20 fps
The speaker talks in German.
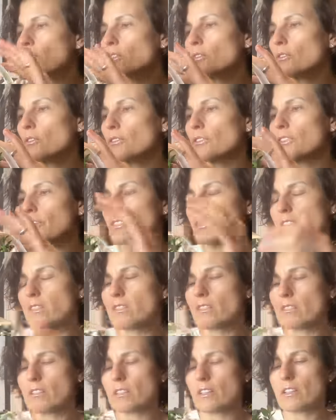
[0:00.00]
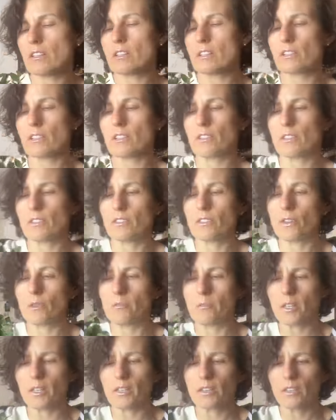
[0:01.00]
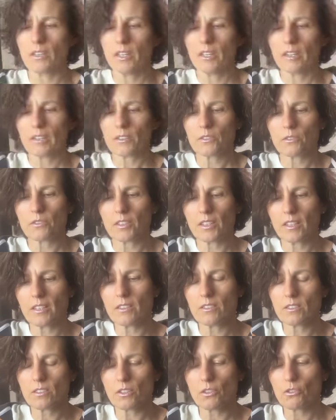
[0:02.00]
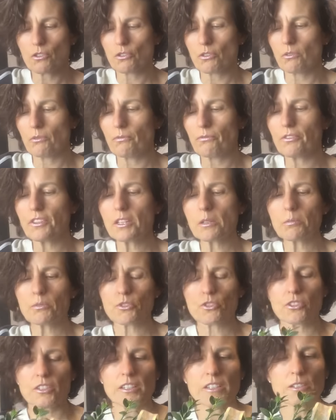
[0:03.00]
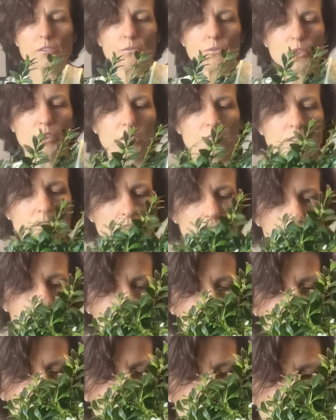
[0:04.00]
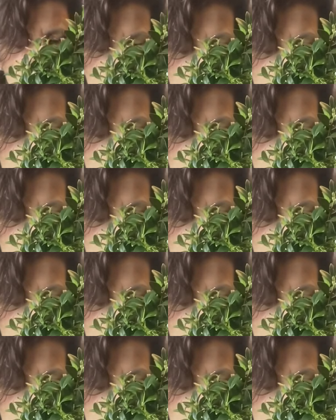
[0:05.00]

Und das ist jetzt äh, nochmal, also der ist auch schon viel bestellt worden und äh,